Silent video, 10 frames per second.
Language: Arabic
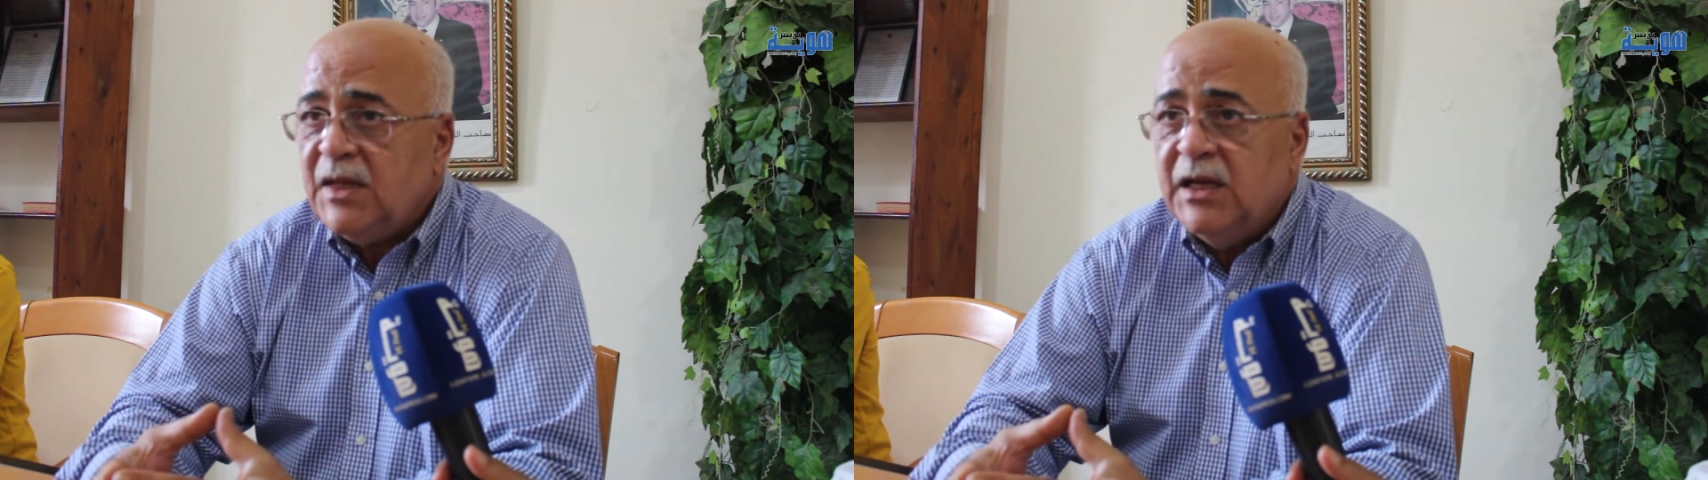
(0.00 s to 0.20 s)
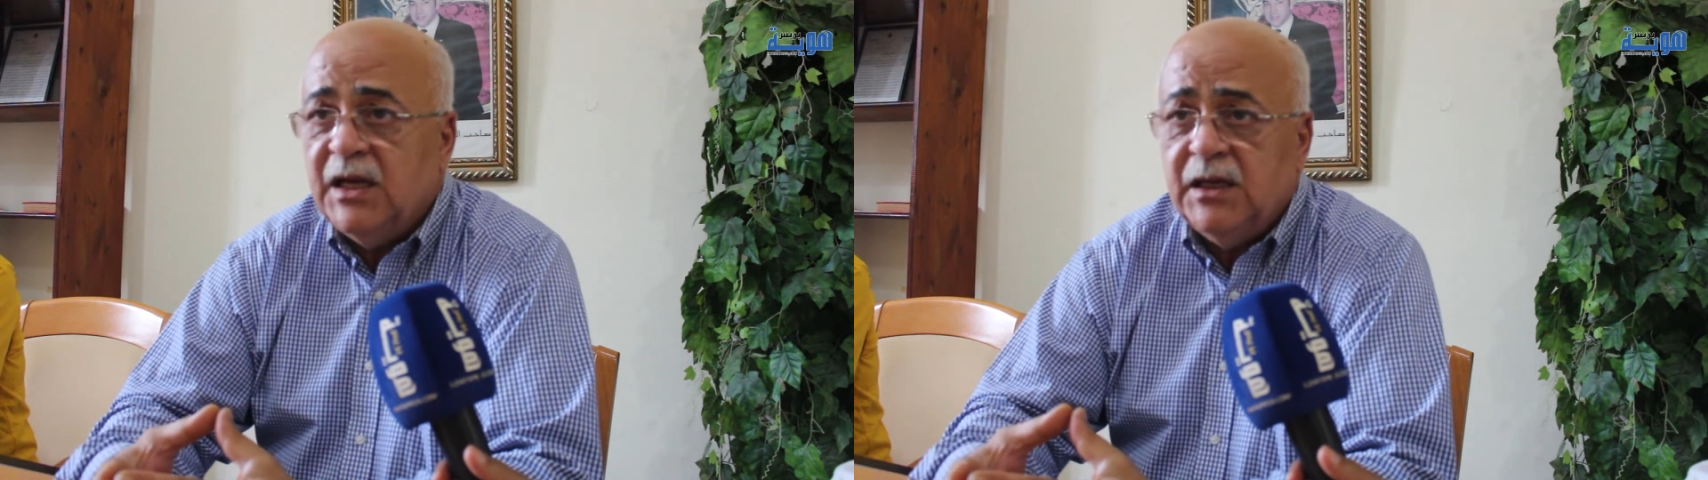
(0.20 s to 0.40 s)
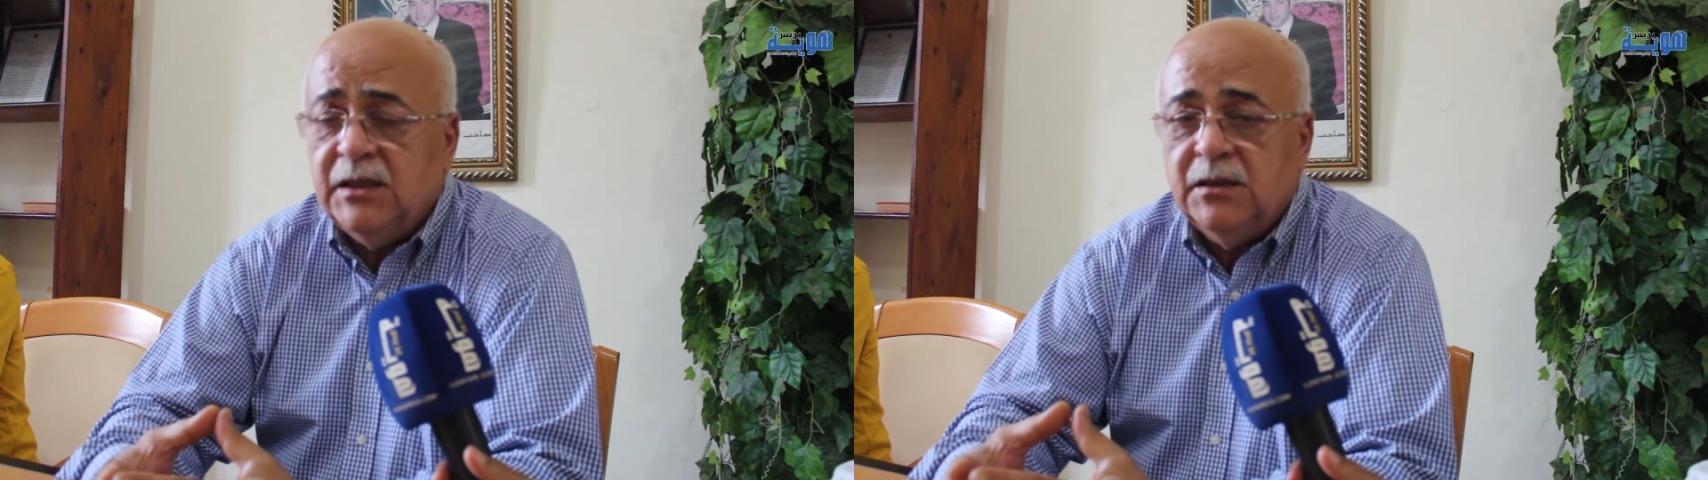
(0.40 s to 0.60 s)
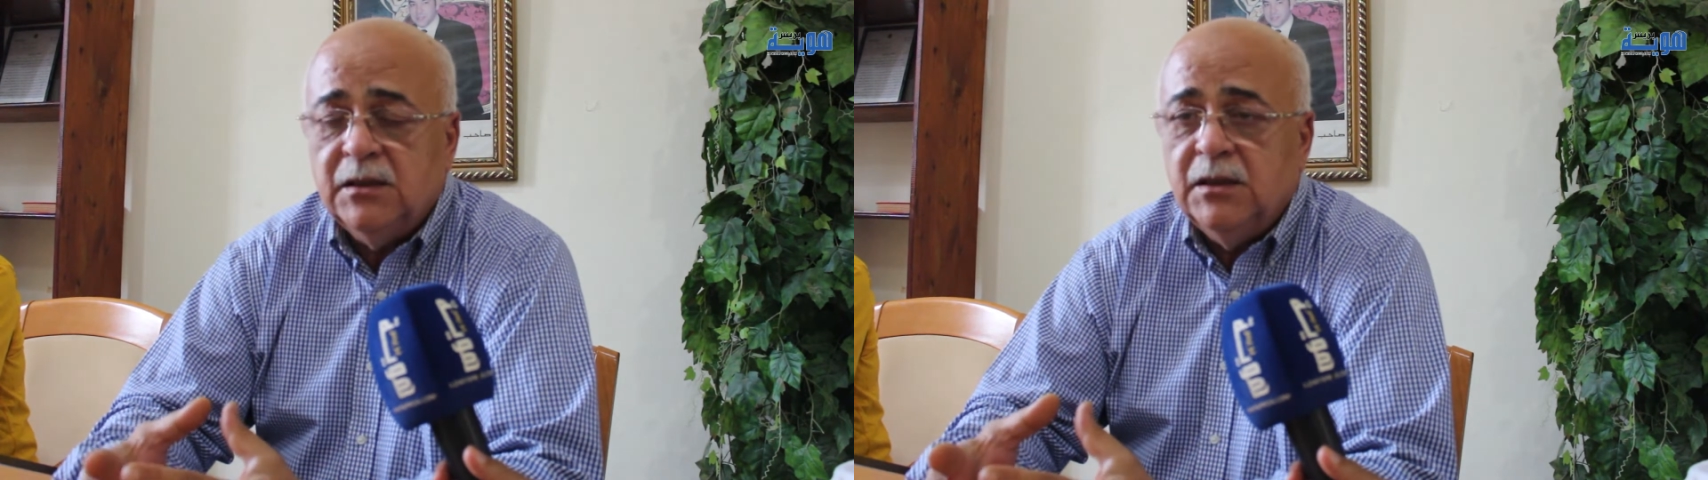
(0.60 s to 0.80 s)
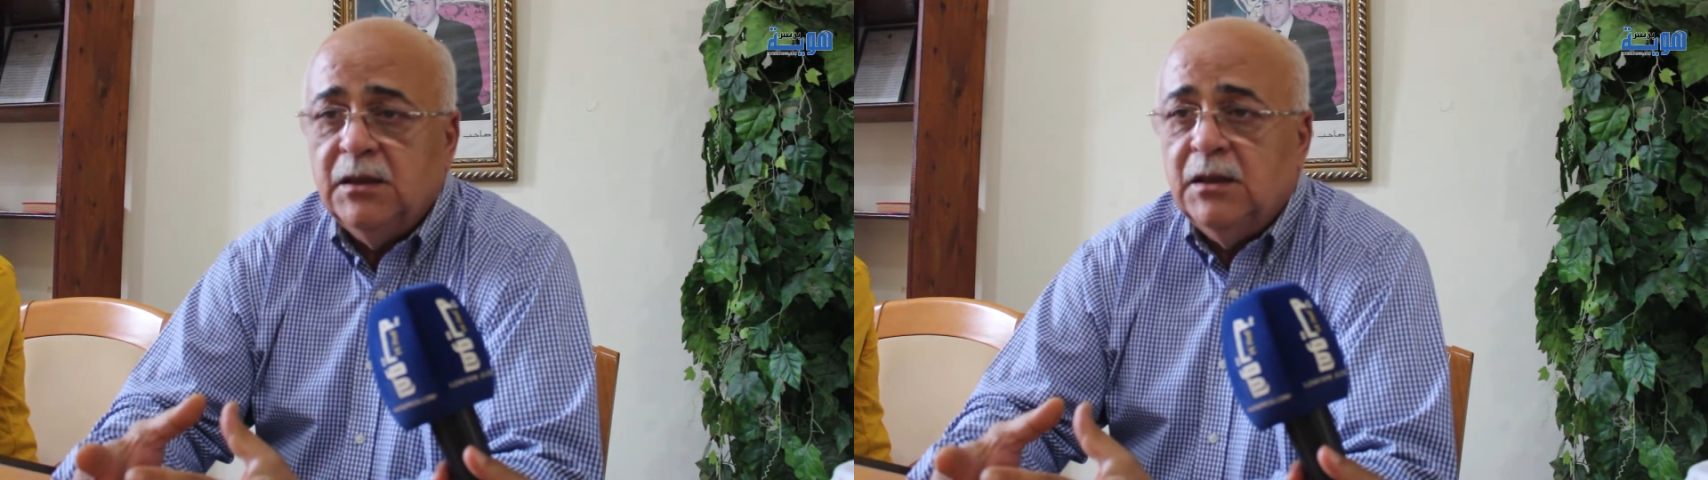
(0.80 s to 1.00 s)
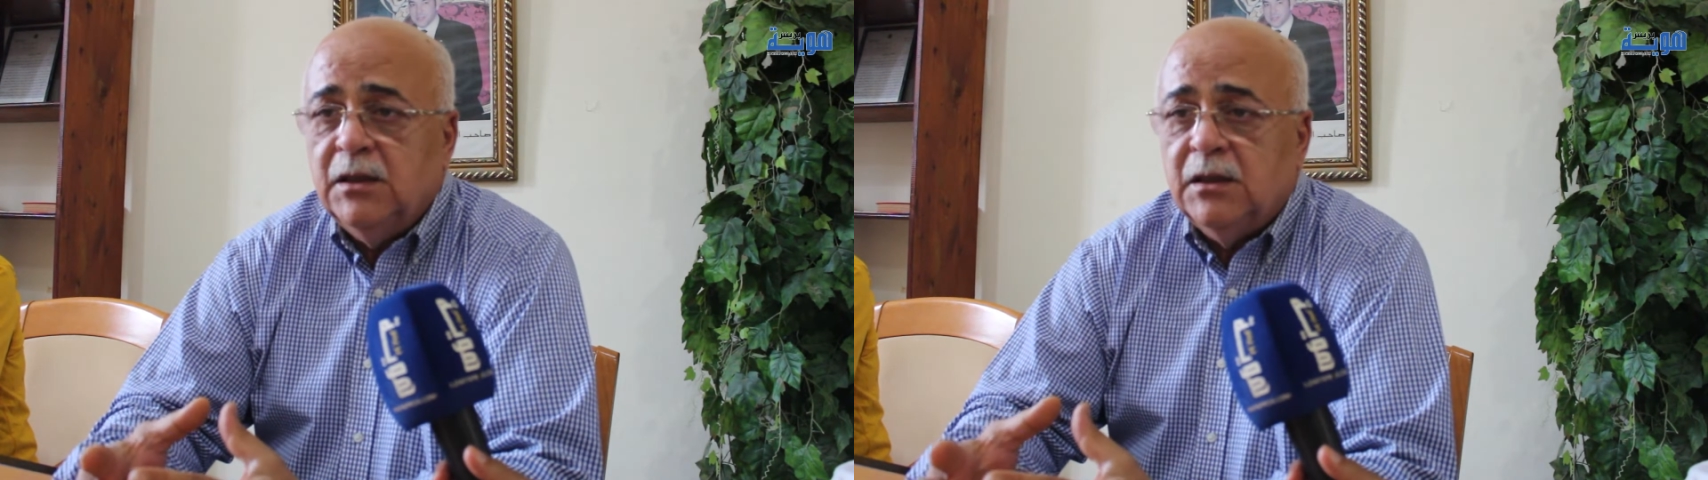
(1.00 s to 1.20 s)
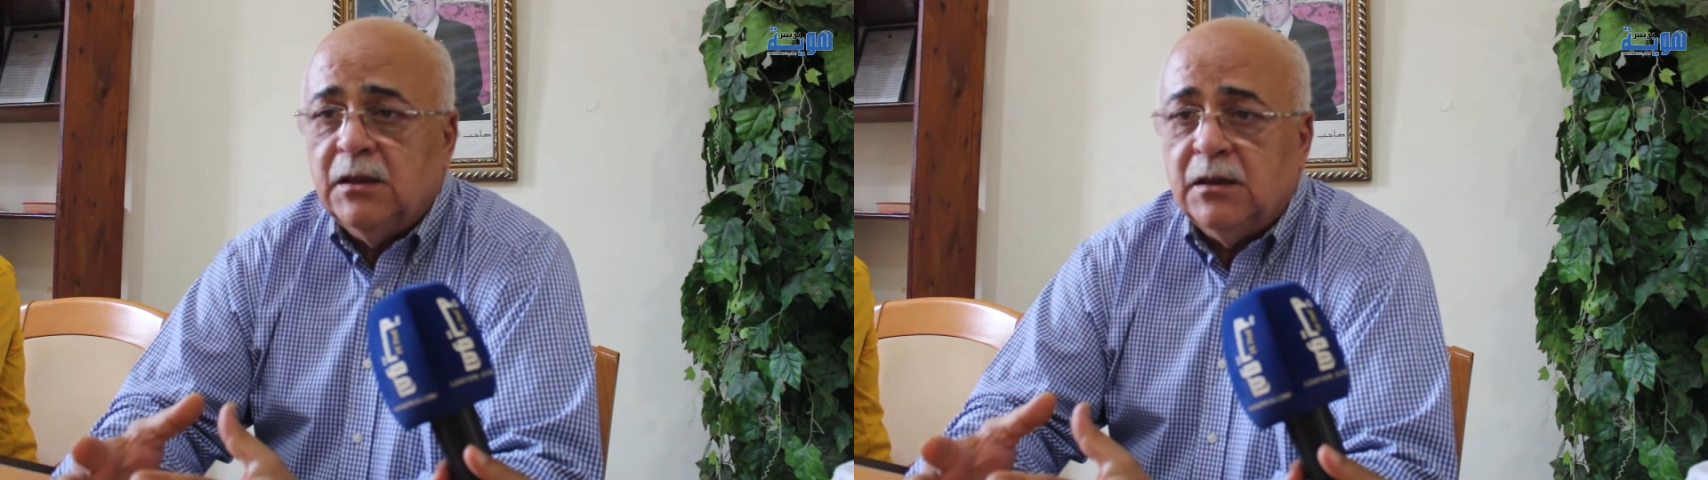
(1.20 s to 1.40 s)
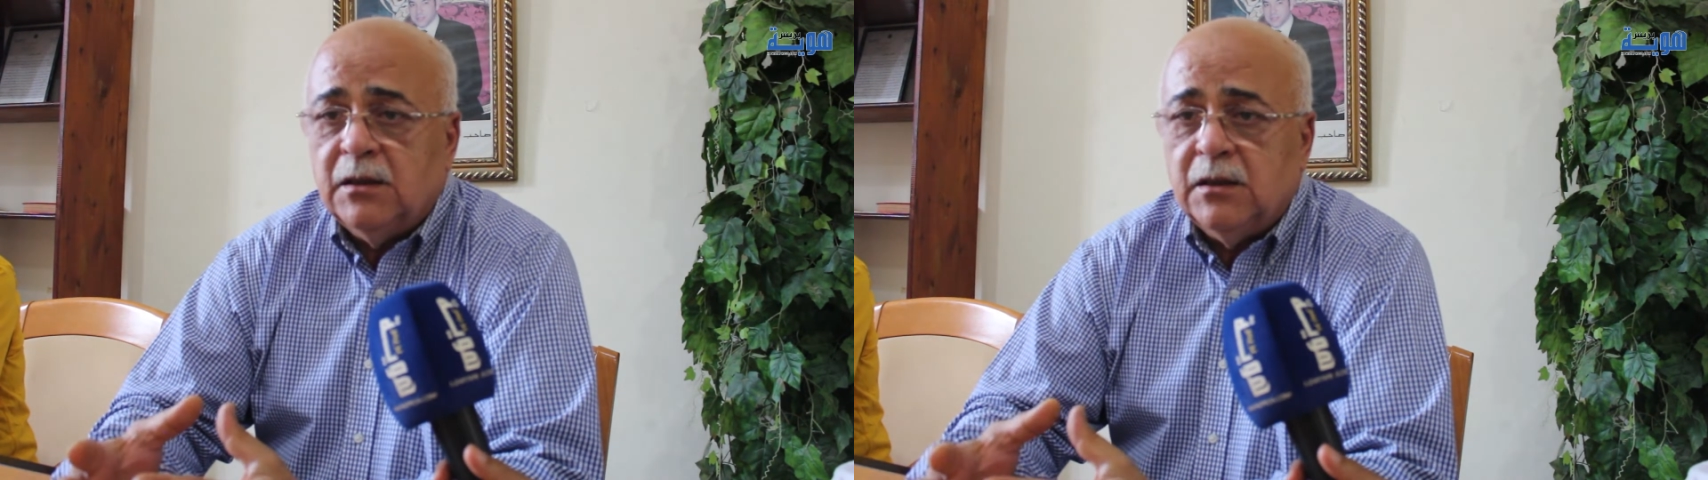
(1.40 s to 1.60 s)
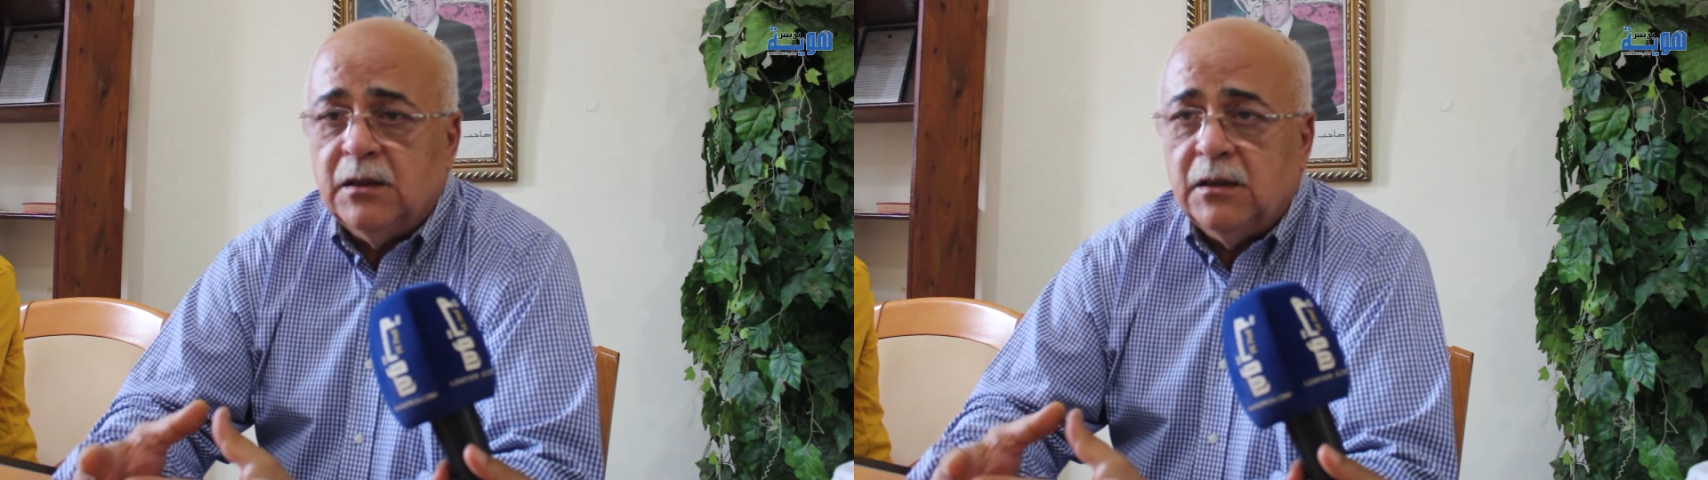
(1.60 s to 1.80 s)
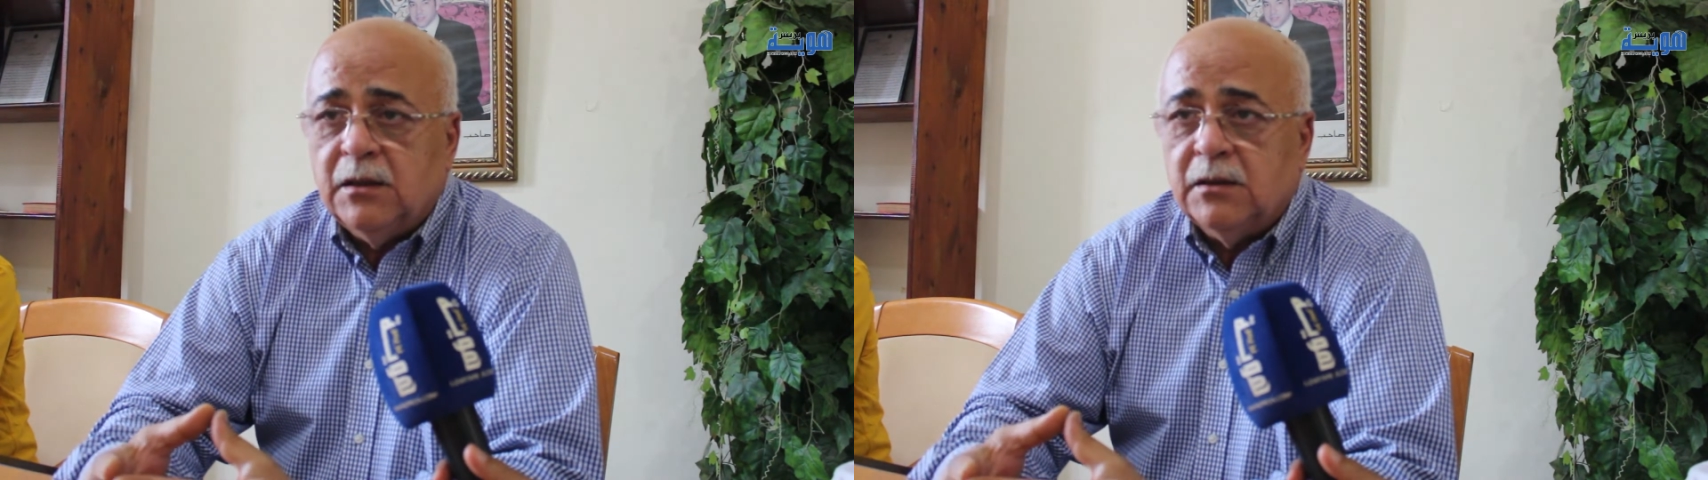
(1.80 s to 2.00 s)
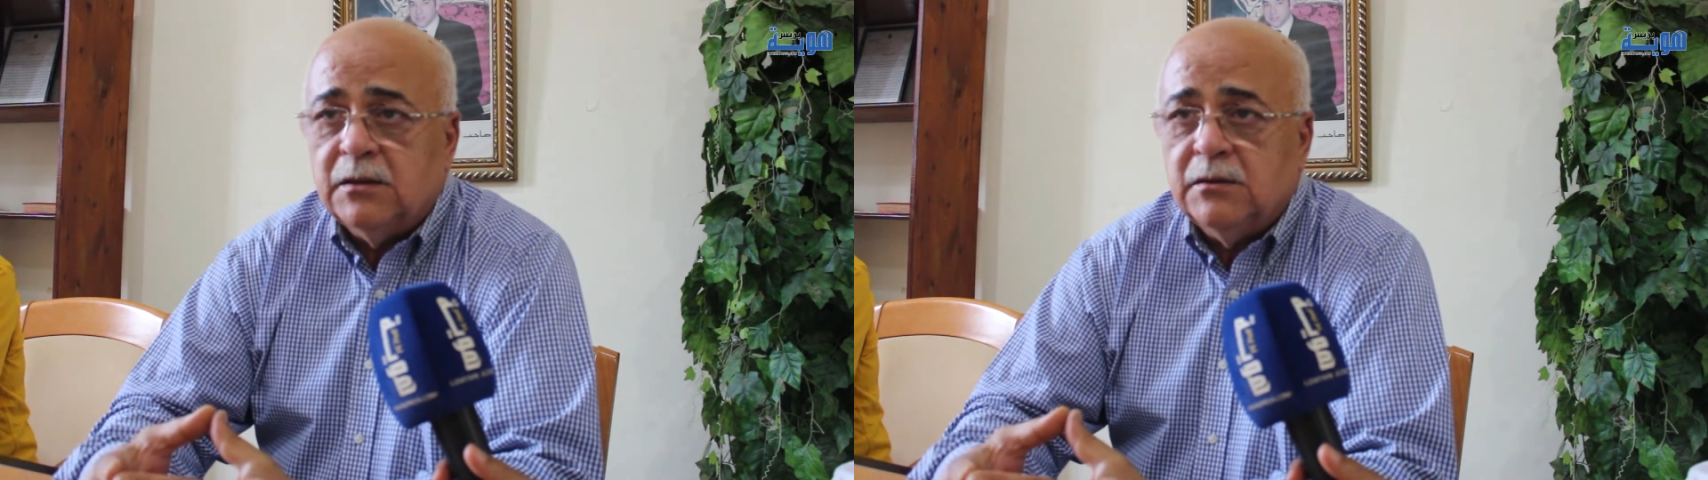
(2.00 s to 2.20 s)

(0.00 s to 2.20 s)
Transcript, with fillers: الان آه،